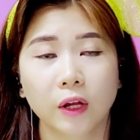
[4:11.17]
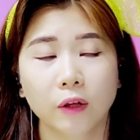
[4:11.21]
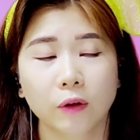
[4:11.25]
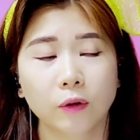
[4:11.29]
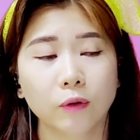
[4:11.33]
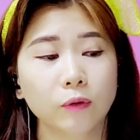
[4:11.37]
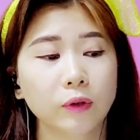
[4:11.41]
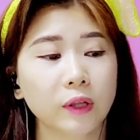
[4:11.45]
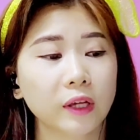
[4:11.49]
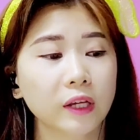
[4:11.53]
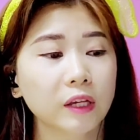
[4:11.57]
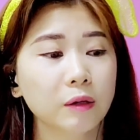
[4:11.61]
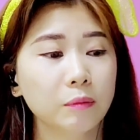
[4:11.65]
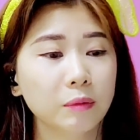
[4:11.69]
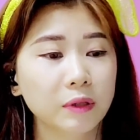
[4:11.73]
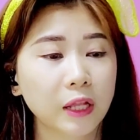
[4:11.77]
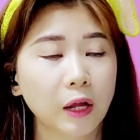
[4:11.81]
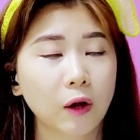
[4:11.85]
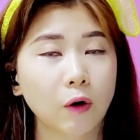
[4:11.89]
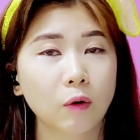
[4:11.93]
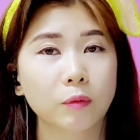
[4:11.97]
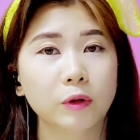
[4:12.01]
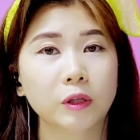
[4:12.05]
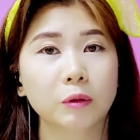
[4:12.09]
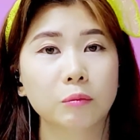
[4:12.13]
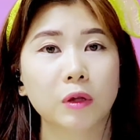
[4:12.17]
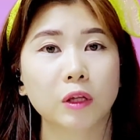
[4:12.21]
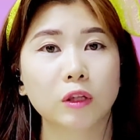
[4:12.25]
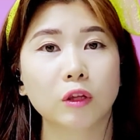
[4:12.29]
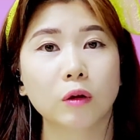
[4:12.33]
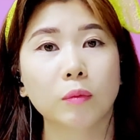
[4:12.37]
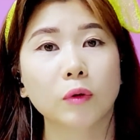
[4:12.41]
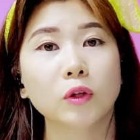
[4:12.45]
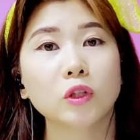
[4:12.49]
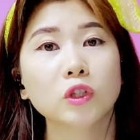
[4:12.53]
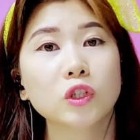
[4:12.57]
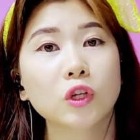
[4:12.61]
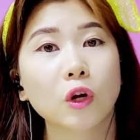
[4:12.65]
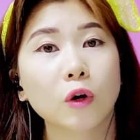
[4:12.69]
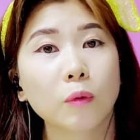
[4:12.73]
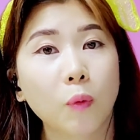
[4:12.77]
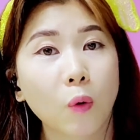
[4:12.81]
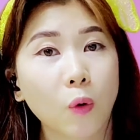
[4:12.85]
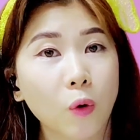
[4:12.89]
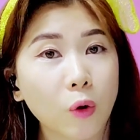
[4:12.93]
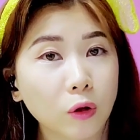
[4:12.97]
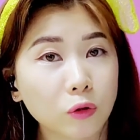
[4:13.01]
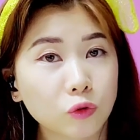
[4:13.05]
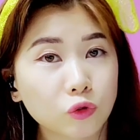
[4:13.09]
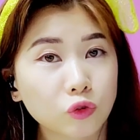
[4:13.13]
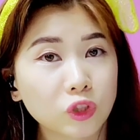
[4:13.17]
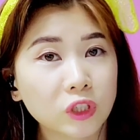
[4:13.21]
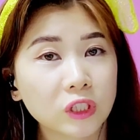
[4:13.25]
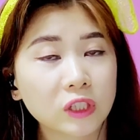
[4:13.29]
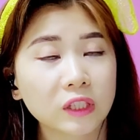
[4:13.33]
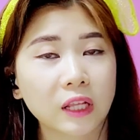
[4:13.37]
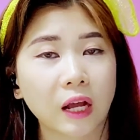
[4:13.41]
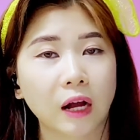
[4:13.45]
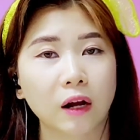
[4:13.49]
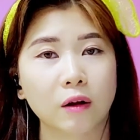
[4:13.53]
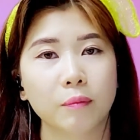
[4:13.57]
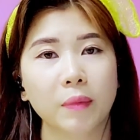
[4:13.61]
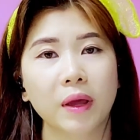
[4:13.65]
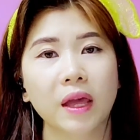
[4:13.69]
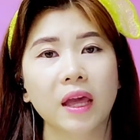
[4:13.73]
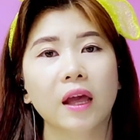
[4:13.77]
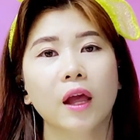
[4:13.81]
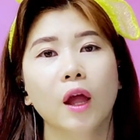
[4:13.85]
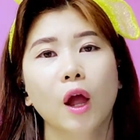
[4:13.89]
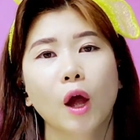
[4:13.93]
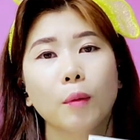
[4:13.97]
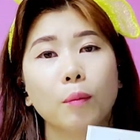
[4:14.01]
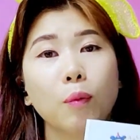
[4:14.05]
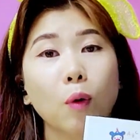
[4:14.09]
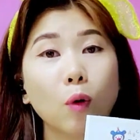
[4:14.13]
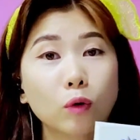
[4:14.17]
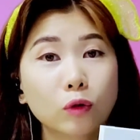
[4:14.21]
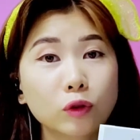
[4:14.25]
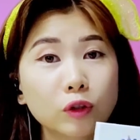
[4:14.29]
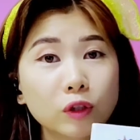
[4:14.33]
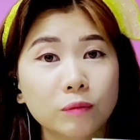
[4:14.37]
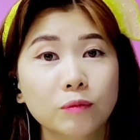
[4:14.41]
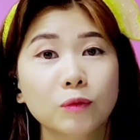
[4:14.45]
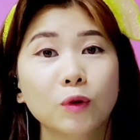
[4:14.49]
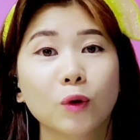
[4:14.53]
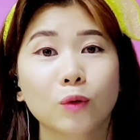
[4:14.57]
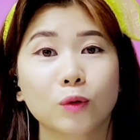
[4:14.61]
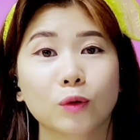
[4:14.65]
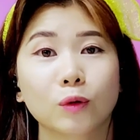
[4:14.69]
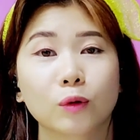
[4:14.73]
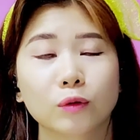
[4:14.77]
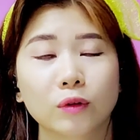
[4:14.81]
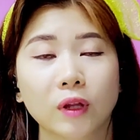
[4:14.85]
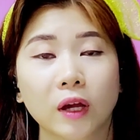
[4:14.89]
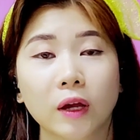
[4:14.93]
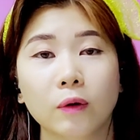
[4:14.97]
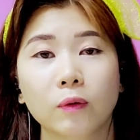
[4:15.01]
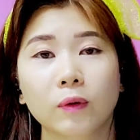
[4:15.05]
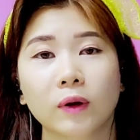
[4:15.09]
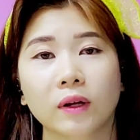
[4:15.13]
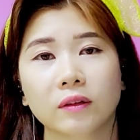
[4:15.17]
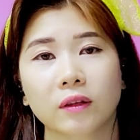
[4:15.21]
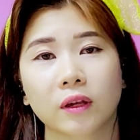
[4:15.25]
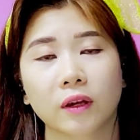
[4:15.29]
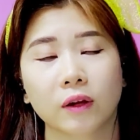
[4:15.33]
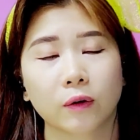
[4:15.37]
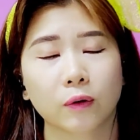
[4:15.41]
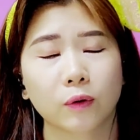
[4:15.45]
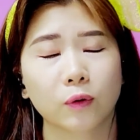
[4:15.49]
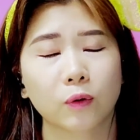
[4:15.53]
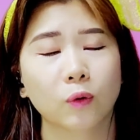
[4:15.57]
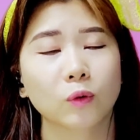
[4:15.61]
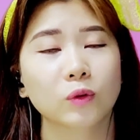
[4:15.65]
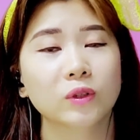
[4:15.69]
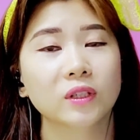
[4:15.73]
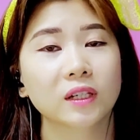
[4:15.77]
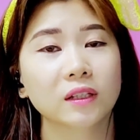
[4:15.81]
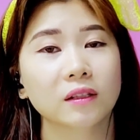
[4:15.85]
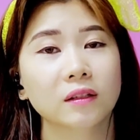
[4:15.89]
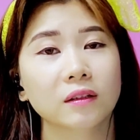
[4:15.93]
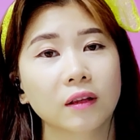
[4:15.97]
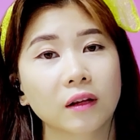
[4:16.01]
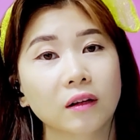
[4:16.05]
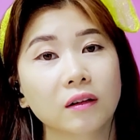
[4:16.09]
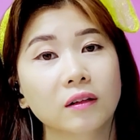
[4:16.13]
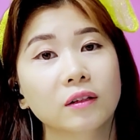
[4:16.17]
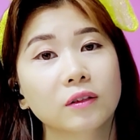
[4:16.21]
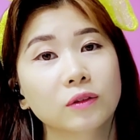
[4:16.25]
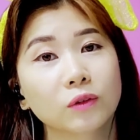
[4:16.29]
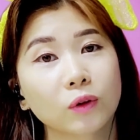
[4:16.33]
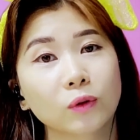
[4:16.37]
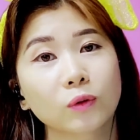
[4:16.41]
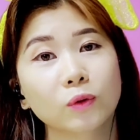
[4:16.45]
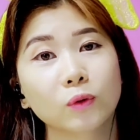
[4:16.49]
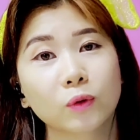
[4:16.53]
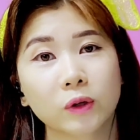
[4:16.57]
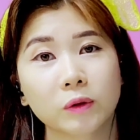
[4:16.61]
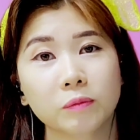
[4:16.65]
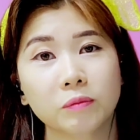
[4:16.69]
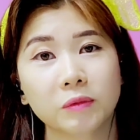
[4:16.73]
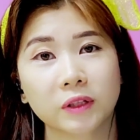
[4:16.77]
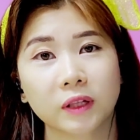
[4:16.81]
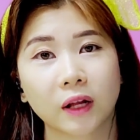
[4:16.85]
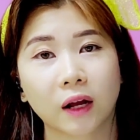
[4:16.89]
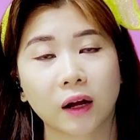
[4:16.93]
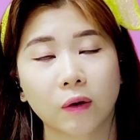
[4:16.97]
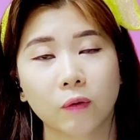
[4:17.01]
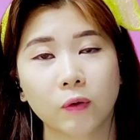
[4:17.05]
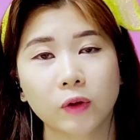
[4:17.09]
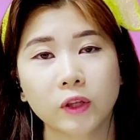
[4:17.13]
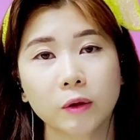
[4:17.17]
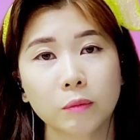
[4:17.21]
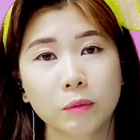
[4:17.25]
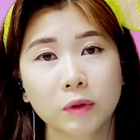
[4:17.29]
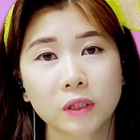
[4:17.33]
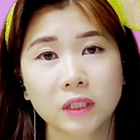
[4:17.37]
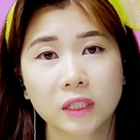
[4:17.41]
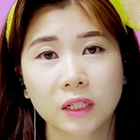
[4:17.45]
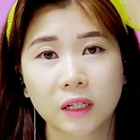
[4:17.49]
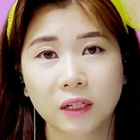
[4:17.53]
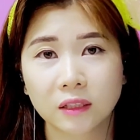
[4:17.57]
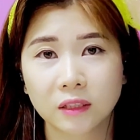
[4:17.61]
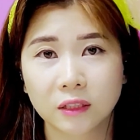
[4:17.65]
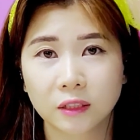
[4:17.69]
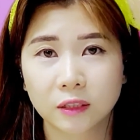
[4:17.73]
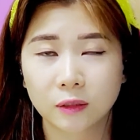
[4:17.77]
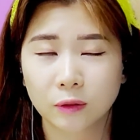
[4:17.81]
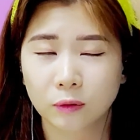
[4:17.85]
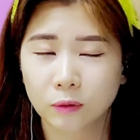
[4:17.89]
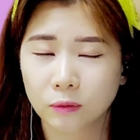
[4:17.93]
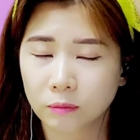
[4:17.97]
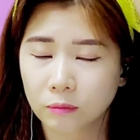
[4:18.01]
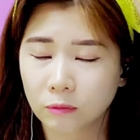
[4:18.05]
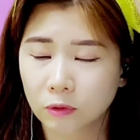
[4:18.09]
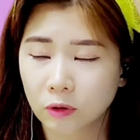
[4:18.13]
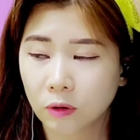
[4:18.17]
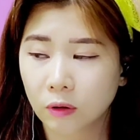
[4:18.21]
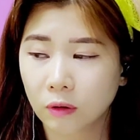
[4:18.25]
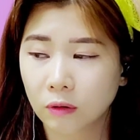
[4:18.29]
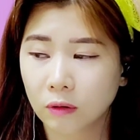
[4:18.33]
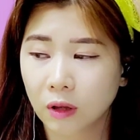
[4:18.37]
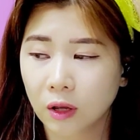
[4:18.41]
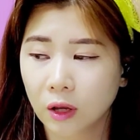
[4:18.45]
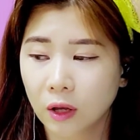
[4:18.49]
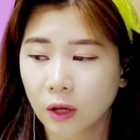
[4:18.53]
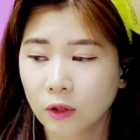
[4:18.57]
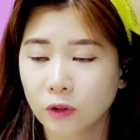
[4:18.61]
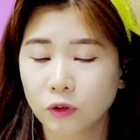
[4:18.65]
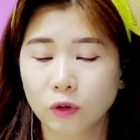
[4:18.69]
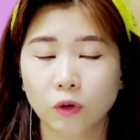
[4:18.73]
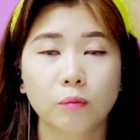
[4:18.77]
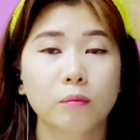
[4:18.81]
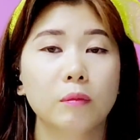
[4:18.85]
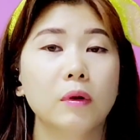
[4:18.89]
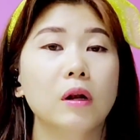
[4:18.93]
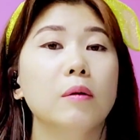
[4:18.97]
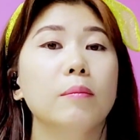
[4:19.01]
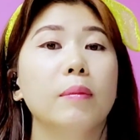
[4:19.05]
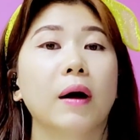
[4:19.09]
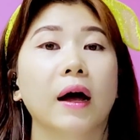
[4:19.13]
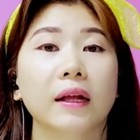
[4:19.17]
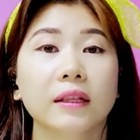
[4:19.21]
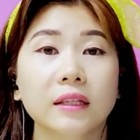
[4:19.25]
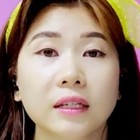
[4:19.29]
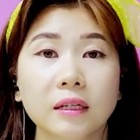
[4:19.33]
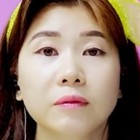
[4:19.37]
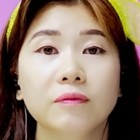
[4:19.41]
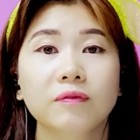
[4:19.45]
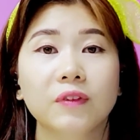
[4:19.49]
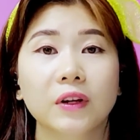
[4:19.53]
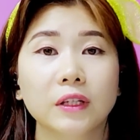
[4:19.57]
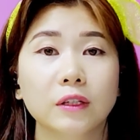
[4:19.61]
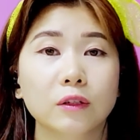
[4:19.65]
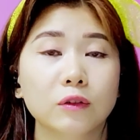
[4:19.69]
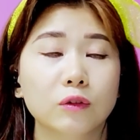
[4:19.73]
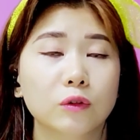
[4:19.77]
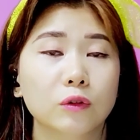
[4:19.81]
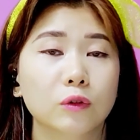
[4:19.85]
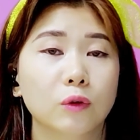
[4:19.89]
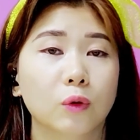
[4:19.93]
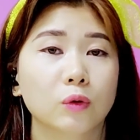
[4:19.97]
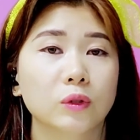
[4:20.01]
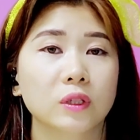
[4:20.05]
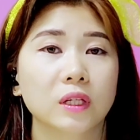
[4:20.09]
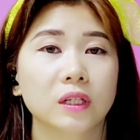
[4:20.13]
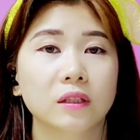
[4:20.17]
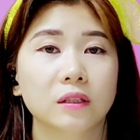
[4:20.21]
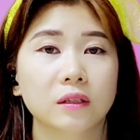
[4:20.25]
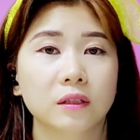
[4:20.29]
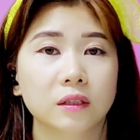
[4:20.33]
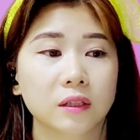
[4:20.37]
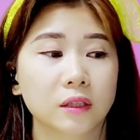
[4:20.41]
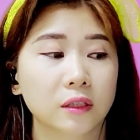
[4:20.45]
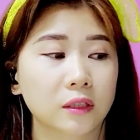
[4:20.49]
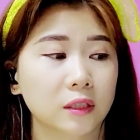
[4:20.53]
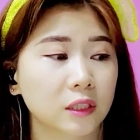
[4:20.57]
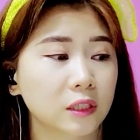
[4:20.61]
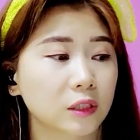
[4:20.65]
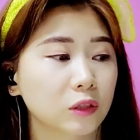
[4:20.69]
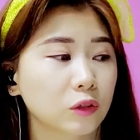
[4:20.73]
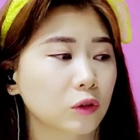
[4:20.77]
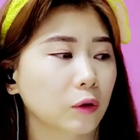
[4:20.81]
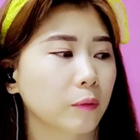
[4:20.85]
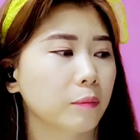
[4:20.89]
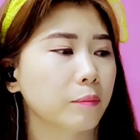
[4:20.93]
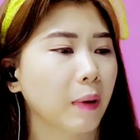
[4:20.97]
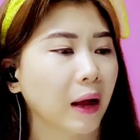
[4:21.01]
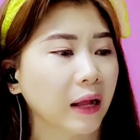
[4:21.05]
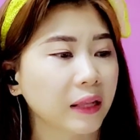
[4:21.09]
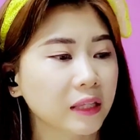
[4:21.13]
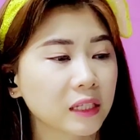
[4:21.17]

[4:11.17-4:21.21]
선생님이나 어머님께서 먼저 보여주신 다음에 복습용으로 사용하세요. 교재는 딱 그 정도입니다. 왜냐면 제가 지금껏 정말 많은 파닉스 교재들을 직접